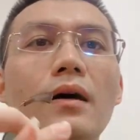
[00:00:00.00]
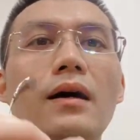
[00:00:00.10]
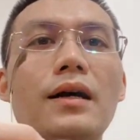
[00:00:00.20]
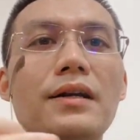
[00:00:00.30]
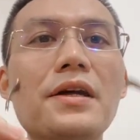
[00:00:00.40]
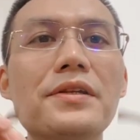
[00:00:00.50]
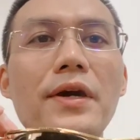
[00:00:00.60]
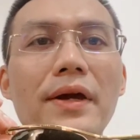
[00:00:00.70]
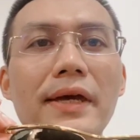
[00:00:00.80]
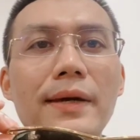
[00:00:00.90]
Rất là
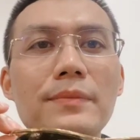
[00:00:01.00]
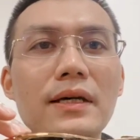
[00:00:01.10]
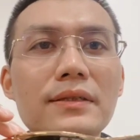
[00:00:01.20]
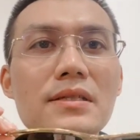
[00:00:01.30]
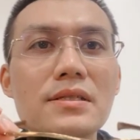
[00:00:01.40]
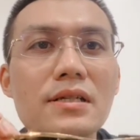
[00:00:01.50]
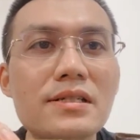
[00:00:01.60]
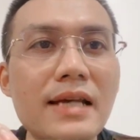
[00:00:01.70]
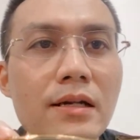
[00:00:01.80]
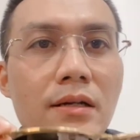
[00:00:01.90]
nhiều anh em thích chơi cái
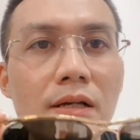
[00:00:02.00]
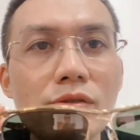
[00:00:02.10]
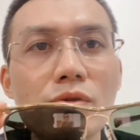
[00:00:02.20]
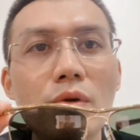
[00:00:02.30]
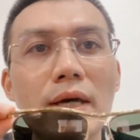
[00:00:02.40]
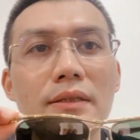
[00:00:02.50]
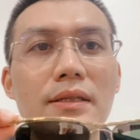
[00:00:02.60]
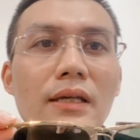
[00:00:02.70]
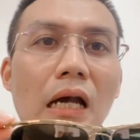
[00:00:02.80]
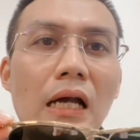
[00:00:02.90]
dáng Solex
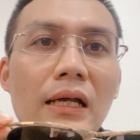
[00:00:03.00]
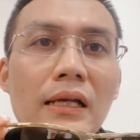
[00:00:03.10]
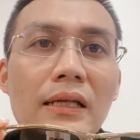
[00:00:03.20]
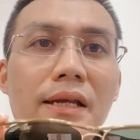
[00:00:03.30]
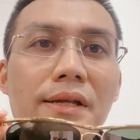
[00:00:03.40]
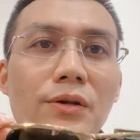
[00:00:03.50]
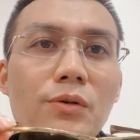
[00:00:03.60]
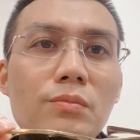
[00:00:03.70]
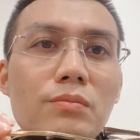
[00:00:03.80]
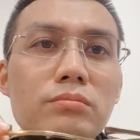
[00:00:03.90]
thì đây nó
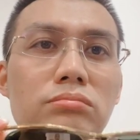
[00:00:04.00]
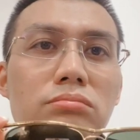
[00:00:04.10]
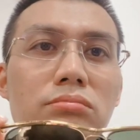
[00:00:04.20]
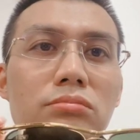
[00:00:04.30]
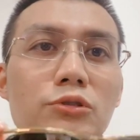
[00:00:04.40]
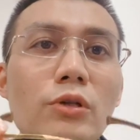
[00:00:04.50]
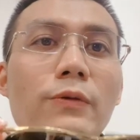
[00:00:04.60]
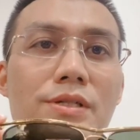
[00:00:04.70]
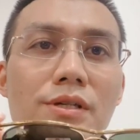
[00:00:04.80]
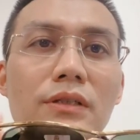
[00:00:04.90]
cũng Solex
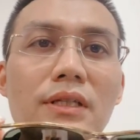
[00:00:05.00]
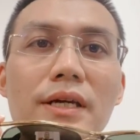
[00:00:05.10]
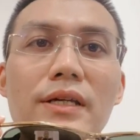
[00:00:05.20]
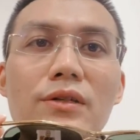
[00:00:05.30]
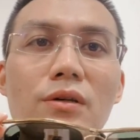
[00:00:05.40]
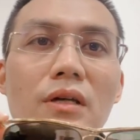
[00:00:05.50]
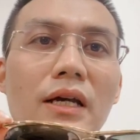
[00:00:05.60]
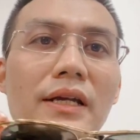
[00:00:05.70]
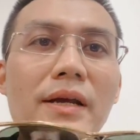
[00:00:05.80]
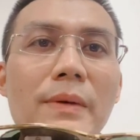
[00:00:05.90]
quả trứng, thì đây nó là
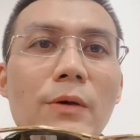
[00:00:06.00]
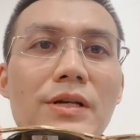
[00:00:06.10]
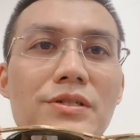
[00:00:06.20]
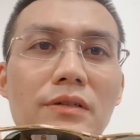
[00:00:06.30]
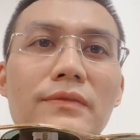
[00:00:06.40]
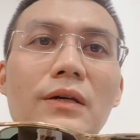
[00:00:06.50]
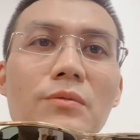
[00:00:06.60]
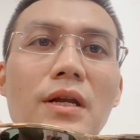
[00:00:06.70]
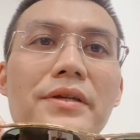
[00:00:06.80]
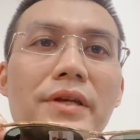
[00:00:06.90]
cây Ray-Ban quả trứng mà
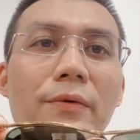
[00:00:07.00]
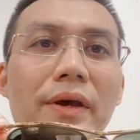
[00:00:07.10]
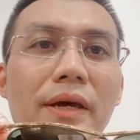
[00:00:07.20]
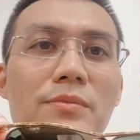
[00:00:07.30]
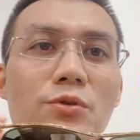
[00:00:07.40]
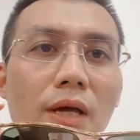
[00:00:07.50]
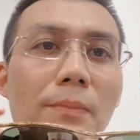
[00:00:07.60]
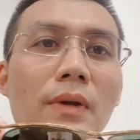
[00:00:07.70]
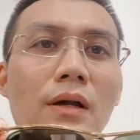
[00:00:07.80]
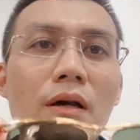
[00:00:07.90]
cũng rất là nhiều anh em sưu tầm.
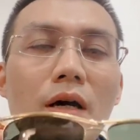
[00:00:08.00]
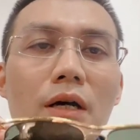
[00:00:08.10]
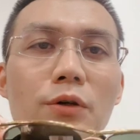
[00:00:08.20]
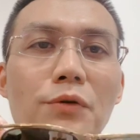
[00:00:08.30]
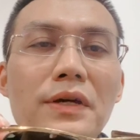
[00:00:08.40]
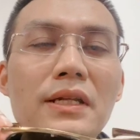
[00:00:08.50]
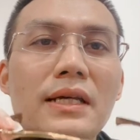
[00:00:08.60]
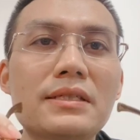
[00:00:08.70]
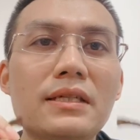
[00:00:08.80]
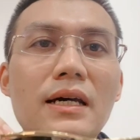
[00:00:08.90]
Đối với
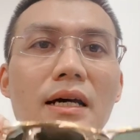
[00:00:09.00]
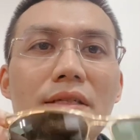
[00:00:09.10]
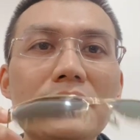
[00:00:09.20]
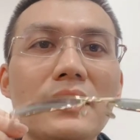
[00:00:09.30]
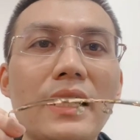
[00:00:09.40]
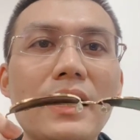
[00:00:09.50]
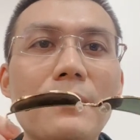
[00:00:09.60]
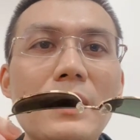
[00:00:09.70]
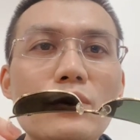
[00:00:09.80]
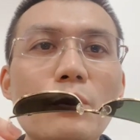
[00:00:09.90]
lại chiếc này là
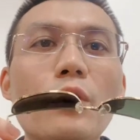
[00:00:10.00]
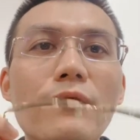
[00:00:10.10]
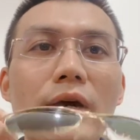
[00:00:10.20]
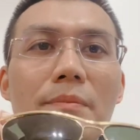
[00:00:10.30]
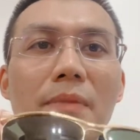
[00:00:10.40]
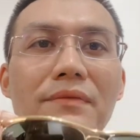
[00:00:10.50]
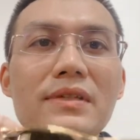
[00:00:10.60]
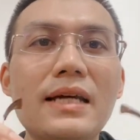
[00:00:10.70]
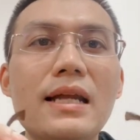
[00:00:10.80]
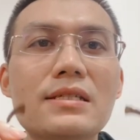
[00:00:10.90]
mã số 1 mà em bán
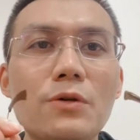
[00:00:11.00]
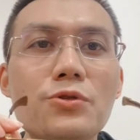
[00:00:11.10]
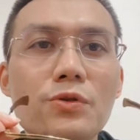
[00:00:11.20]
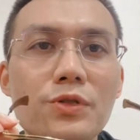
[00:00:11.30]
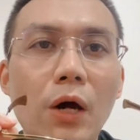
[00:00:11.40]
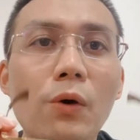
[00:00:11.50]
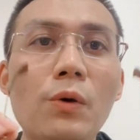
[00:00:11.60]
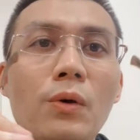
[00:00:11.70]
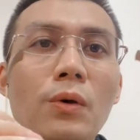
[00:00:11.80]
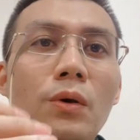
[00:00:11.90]
với giá là 6,6 triệu.
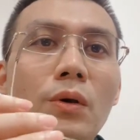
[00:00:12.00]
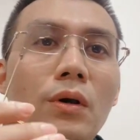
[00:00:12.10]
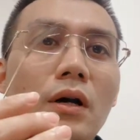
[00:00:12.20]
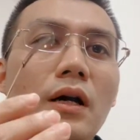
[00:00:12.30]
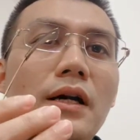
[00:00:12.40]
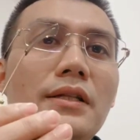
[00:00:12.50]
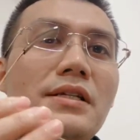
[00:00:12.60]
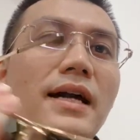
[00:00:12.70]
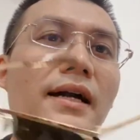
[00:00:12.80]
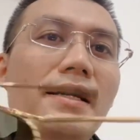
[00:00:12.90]

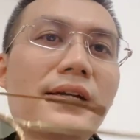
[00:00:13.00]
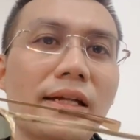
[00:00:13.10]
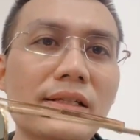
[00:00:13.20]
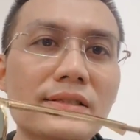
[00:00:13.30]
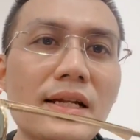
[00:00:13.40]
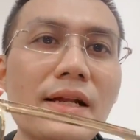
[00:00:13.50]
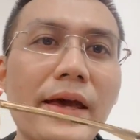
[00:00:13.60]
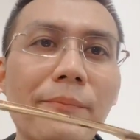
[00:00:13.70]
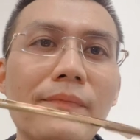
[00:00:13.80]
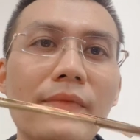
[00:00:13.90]
Tình trạng hình ảnh rất là
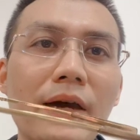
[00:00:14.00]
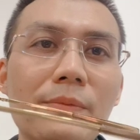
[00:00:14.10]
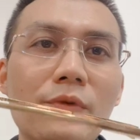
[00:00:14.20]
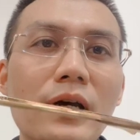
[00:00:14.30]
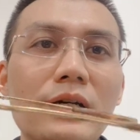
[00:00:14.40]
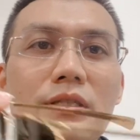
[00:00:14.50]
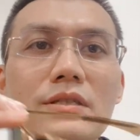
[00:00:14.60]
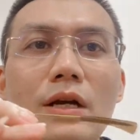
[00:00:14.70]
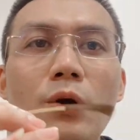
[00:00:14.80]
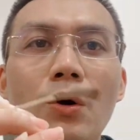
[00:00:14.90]
đẹp, em có đăng ở trên
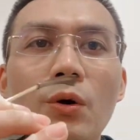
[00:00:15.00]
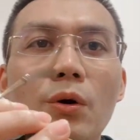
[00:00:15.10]
Zalo.